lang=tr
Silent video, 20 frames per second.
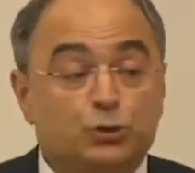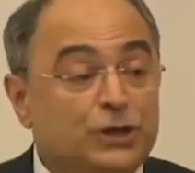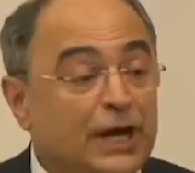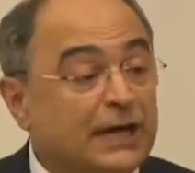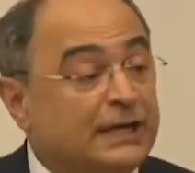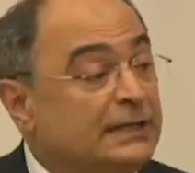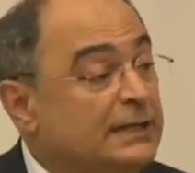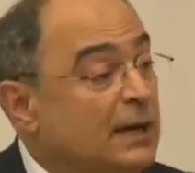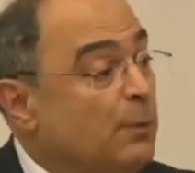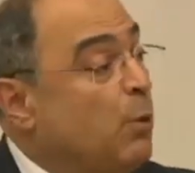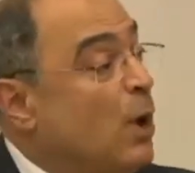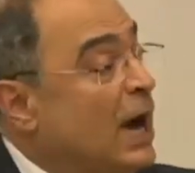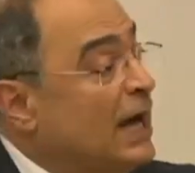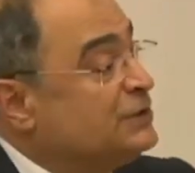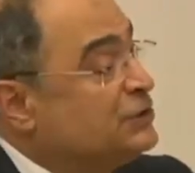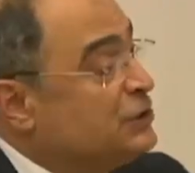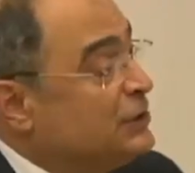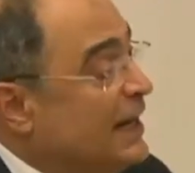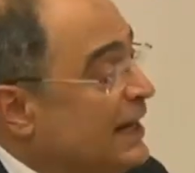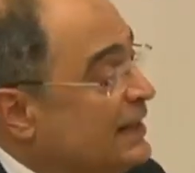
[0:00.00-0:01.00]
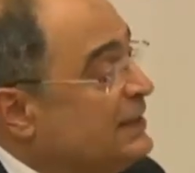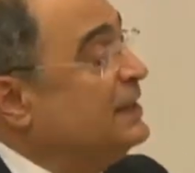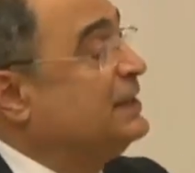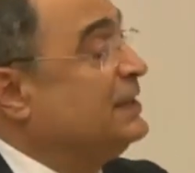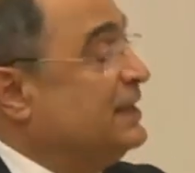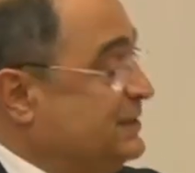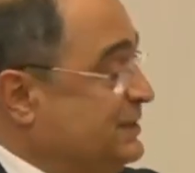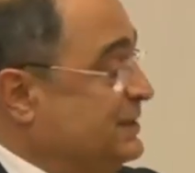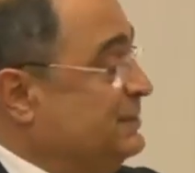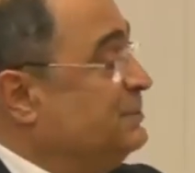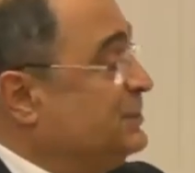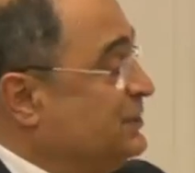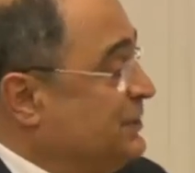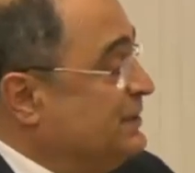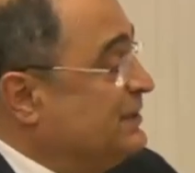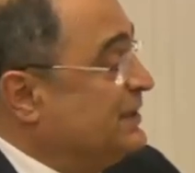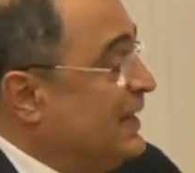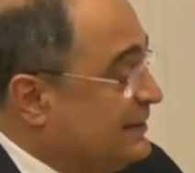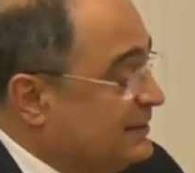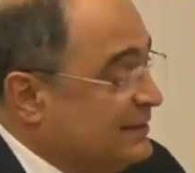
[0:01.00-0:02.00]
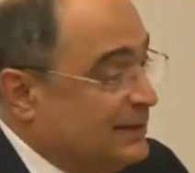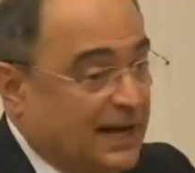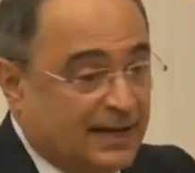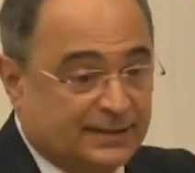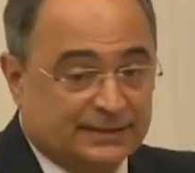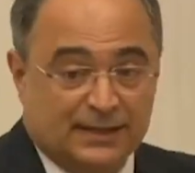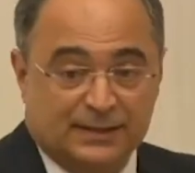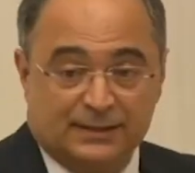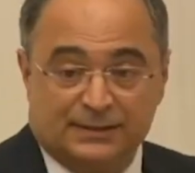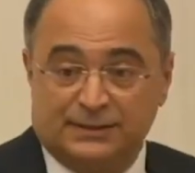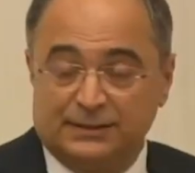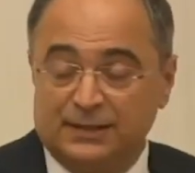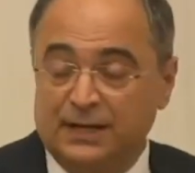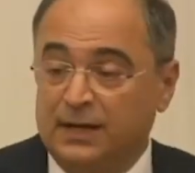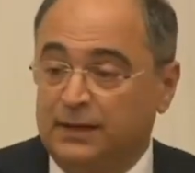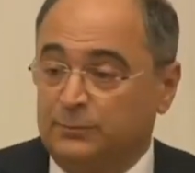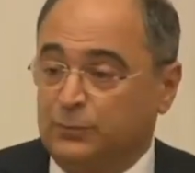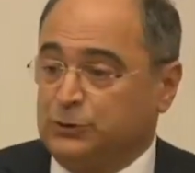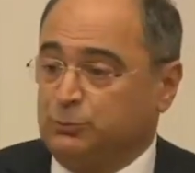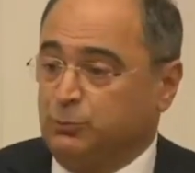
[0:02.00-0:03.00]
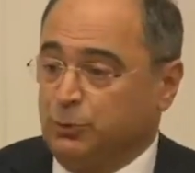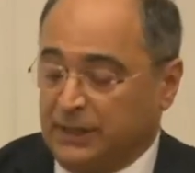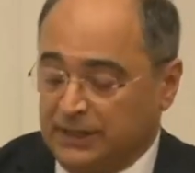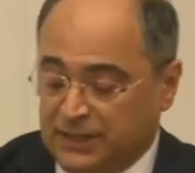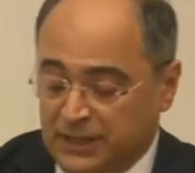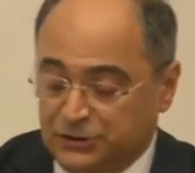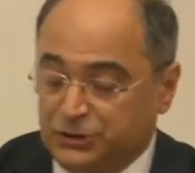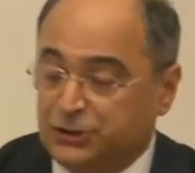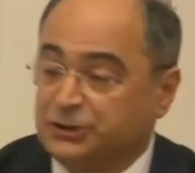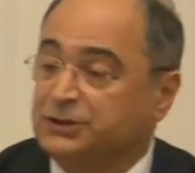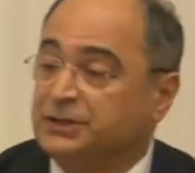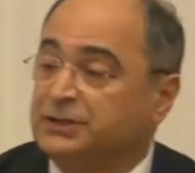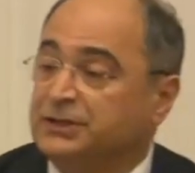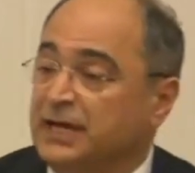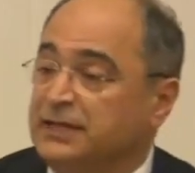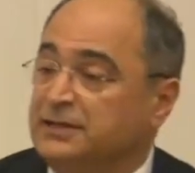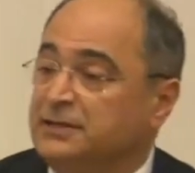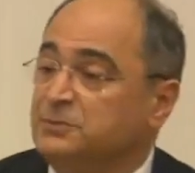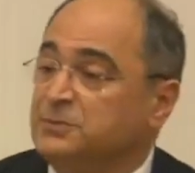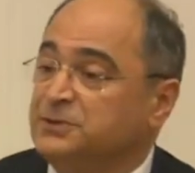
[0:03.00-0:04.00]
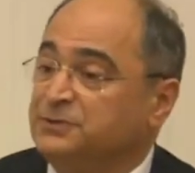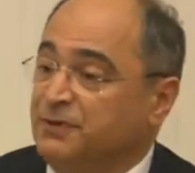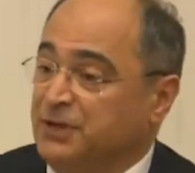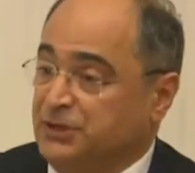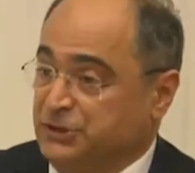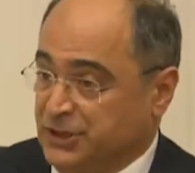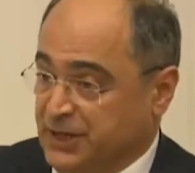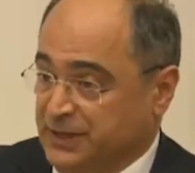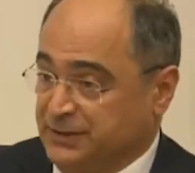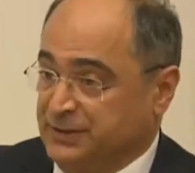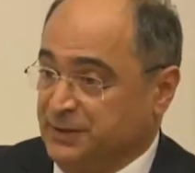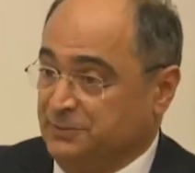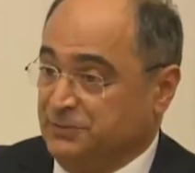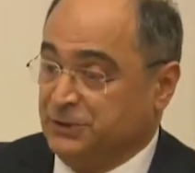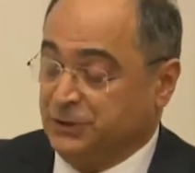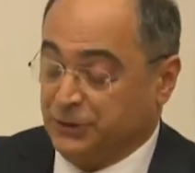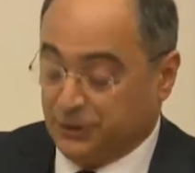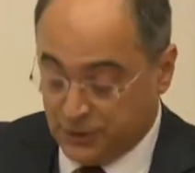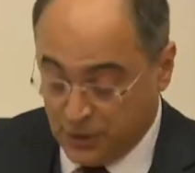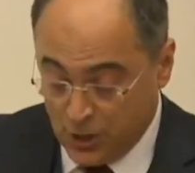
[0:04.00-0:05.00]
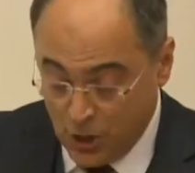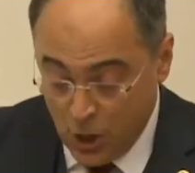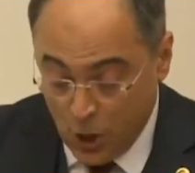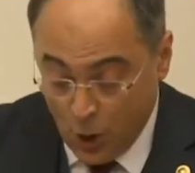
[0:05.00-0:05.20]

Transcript: Bu şekilde Boğaziçi'leri de kestirmiştiniz hatırlarsanız. Biz buradan çıktık kendimiz vereceğiz demiştik.